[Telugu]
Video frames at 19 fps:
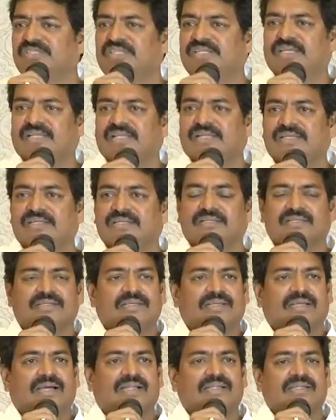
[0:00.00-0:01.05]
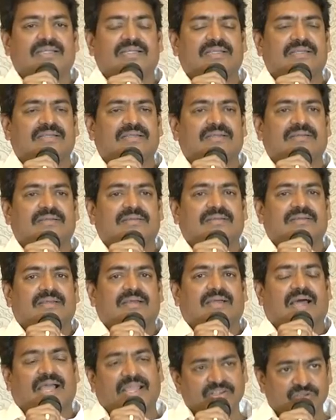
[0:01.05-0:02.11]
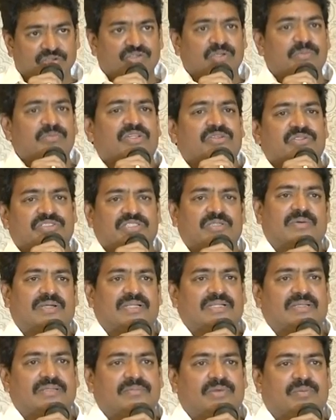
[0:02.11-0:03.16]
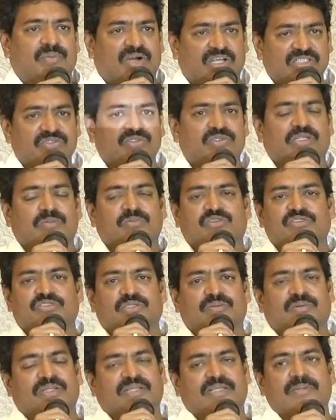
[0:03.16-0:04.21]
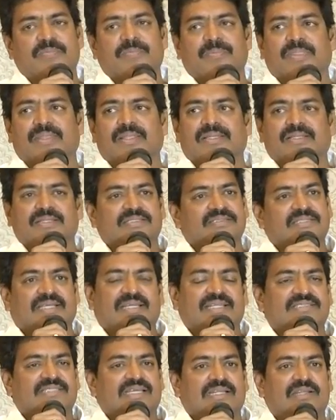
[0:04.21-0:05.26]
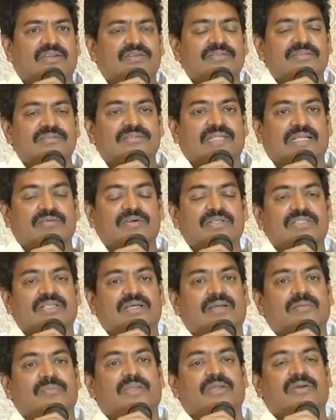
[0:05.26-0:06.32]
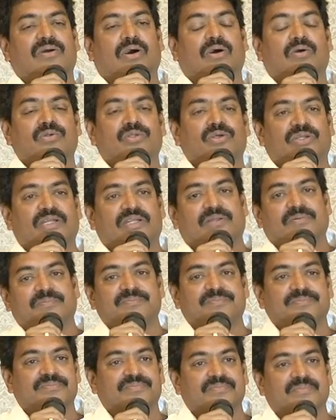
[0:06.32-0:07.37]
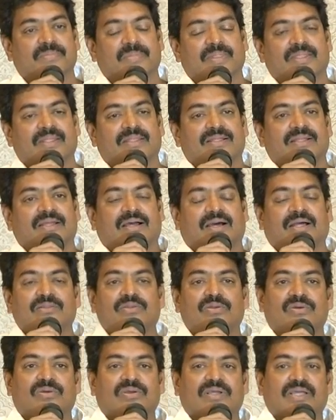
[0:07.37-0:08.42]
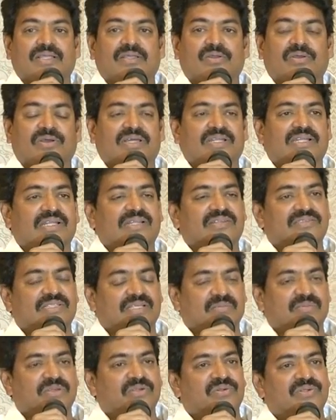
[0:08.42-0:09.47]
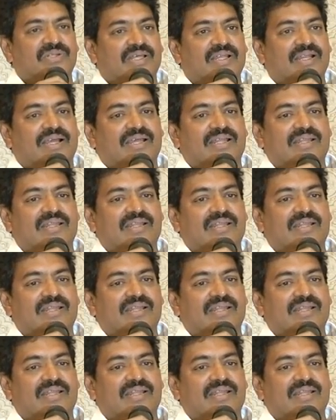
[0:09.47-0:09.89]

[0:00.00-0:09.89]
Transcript: వచ్చారు కదా అంటే ఆయన నోటంతో వచ్చిన మాటే మా బాస్ నోటంతో వచ్చిన మాటే సరే సార్ తర్వాత మేము అవుట్డోర్ వెళ్ళాం అందులో ఒక హీరో గారిని అడిగాను సార్ మీరు ఉంటారా